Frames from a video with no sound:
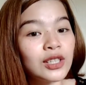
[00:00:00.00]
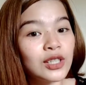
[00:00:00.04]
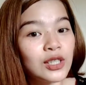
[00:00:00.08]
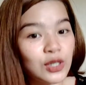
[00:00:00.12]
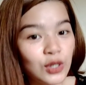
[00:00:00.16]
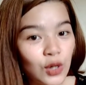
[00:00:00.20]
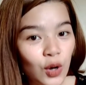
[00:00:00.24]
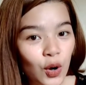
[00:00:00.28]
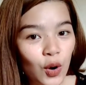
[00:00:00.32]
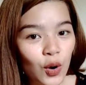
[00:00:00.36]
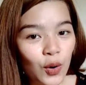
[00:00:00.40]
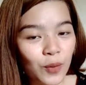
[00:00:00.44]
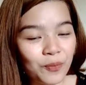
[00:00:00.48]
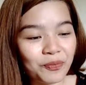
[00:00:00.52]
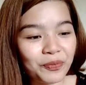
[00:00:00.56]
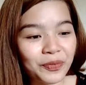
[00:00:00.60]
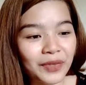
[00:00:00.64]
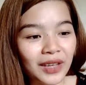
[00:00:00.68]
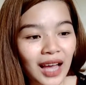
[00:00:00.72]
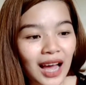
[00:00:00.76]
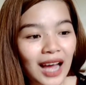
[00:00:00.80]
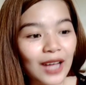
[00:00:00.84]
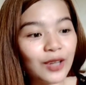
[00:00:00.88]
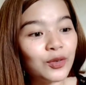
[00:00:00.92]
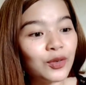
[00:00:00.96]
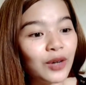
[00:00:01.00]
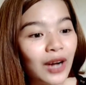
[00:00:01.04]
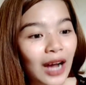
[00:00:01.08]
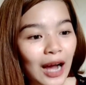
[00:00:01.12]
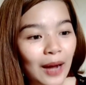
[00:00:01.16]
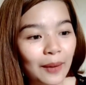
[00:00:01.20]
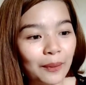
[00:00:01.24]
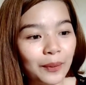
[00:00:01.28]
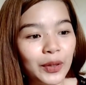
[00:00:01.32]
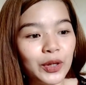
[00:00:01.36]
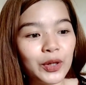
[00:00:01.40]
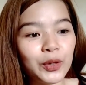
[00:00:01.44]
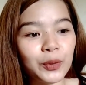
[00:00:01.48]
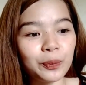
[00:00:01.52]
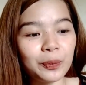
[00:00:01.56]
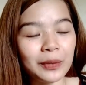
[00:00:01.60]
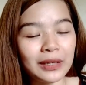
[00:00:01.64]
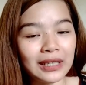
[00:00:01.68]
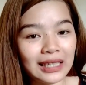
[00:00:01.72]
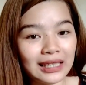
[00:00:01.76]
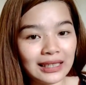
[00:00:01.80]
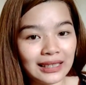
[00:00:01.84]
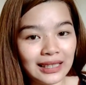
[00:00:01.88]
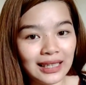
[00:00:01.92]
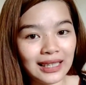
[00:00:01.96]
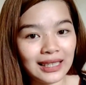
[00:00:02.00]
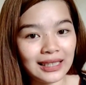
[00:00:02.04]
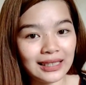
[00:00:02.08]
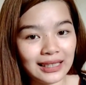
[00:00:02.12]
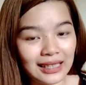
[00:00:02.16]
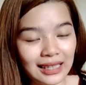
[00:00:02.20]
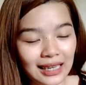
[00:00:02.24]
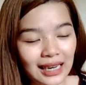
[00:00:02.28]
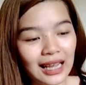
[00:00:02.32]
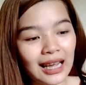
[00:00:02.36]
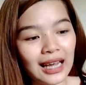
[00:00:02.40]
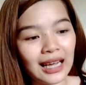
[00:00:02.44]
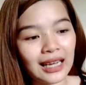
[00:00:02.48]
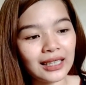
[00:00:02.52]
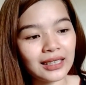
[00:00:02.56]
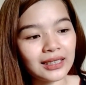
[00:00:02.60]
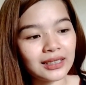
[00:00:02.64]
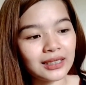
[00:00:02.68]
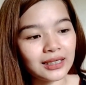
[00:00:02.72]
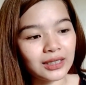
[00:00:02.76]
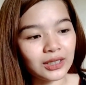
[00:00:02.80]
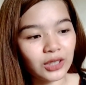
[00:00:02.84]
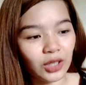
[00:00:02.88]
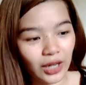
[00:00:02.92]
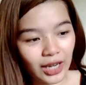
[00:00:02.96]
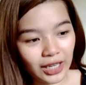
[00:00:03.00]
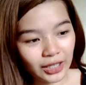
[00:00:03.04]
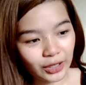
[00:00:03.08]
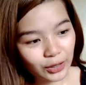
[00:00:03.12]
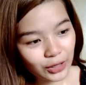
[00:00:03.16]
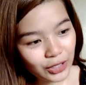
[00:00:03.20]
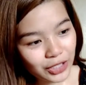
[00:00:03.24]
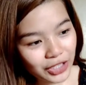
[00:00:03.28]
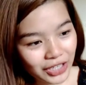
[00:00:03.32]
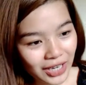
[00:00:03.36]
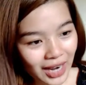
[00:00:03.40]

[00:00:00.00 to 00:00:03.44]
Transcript: So, ano nga ba yung pinadala nila? So, ito